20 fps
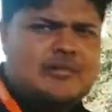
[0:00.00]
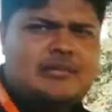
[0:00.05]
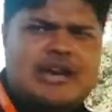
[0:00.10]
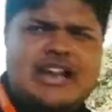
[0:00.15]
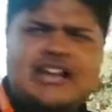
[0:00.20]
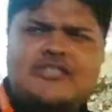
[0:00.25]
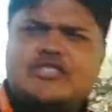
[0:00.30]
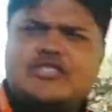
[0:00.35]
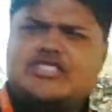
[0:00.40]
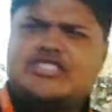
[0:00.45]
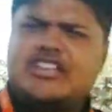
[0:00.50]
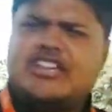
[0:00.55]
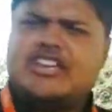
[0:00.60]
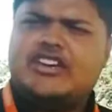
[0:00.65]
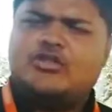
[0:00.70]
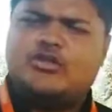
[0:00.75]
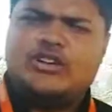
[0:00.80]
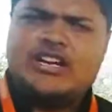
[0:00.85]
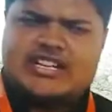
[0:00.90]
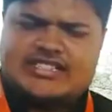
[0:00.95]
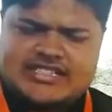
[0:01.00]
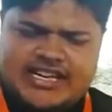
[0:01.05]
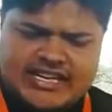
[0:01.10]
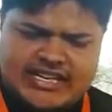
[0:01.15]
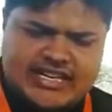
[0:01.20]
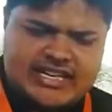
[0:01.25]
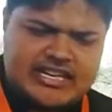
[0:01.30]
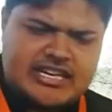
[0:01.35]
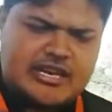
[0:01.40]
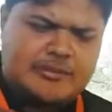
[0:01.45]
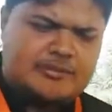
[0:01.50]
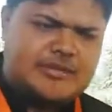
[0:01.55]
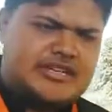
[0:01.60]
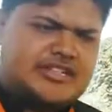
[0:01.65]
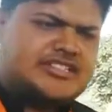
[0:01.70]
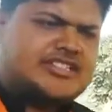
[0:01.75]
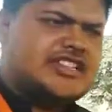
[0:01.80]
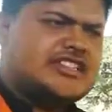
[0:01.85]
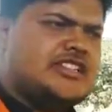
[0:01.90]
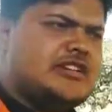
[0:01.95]
हमारा विज़न ये होना चाहिए कि अपने
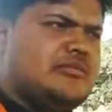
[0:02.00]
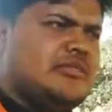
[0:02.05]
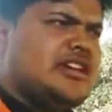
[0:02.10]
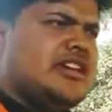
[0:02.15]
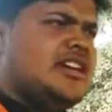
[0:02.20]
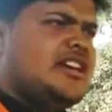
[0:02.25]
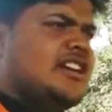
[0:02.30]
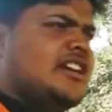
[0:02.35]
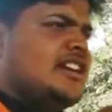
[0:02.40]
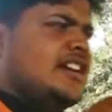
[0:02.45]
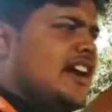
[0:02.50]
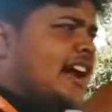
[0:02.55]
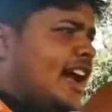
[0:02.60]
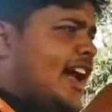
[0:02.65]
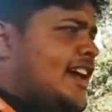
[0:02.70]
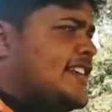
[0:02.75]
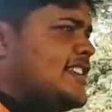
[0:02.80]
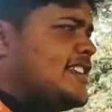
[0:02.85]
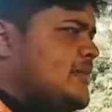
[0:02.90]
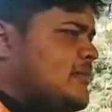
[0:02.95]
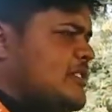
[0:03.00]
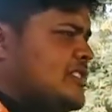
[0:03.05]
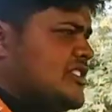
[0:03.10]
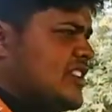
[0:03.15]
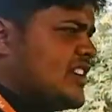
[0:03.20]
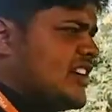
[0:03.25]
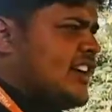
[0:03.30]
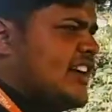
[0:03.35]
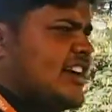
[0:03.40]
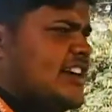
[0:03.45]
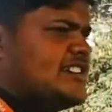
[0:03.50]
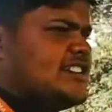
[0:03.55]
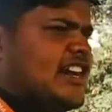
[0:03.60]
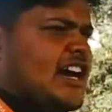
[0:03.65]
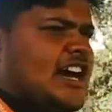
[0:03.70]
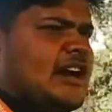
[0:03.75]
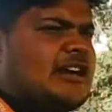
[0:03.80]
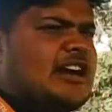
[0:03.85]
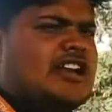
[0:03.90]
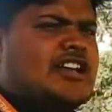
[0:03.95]
क्षेत्र में ऐसी भी जगह है
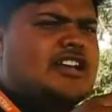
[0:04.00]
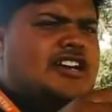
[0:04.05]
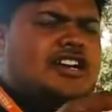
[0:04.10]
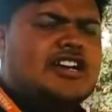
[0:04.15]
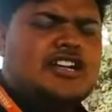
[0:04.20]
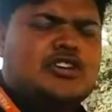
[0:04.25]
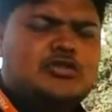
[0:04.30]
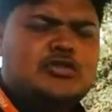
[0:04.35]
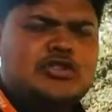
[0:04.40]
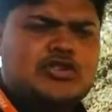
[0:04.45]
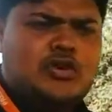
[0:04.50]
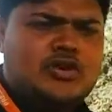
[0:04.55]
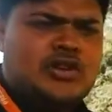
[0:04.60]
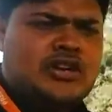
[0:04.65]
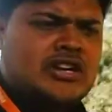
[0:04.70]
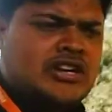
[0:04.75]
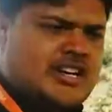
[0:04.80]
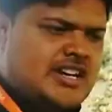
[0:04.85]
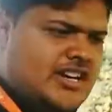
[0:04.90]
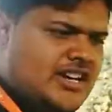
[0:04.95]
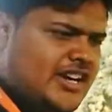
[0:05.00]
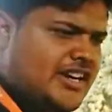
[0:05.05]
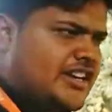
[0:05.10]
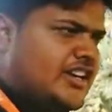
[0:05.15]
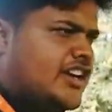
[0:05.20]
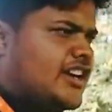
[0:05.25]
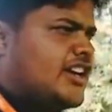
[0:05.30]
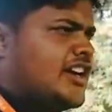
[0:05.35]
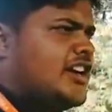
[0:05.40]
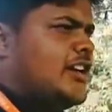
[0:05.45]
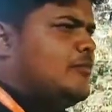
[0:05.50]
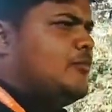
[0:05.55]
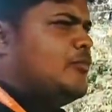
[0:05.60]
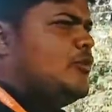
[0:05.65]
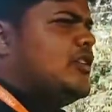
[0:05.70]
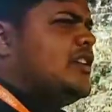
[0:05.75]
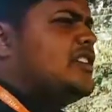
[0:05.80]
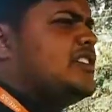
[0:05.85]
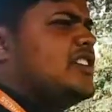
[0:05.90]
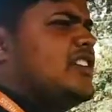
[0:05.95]
जहाँ का लकड़ी उद्योग कहीं ना कहीं
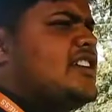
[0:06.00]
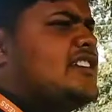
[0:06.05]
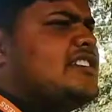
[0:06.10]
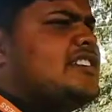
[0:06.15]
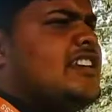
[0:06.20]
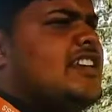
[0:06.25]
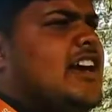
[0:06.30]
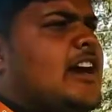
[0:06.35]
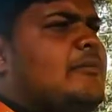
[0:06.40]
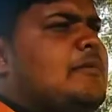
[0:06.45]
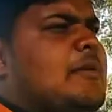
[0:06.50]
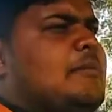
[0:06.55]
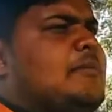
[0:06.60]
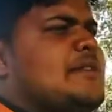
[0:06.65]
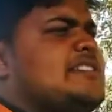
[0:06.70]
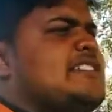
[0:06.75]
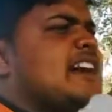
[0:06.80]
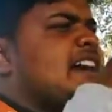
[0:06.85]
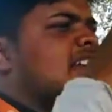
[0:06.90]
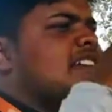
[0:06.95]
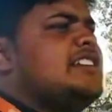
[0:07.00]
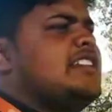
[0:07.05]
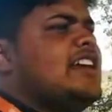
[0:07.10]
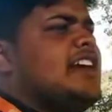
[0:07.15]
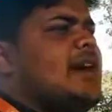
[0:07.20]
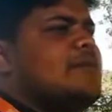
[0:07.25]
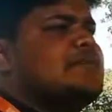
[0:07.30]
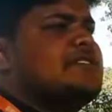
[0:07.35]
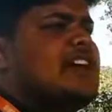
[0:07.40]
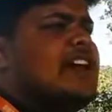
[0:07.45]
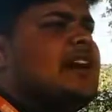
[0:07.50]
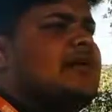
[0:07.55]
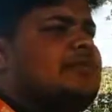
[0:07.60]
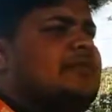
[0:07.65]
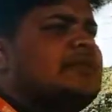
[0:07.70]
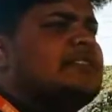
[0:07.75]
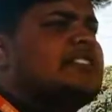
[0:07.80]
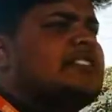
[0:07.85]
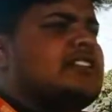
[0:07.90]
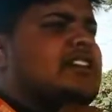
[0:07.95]
पूरी तरह से यहाँ पे प्रसारित है आप जहाँ
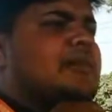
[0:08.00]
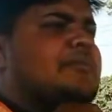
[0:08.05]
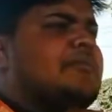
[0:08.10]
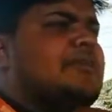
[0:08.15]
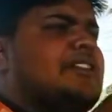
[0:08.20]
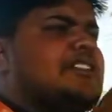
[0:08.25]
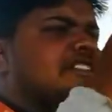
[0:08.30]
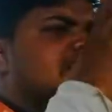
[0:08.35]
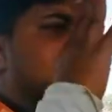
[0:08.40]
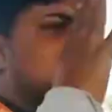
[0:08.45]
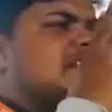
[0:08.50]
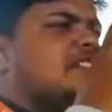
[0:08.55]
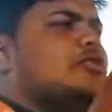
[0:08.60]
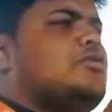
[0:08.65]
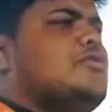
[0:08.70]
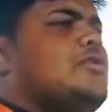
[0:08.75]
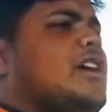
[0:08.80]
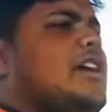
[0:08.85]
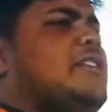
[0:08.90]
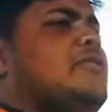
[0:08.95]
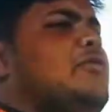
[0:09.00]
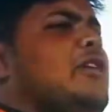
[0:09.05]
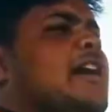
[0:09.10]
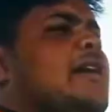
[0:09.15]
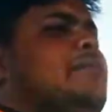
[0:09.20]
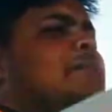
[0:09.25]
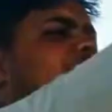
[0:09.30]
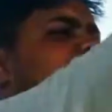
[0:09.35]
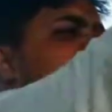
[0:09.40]
पे तक अपनी नज़रें वहाँ पे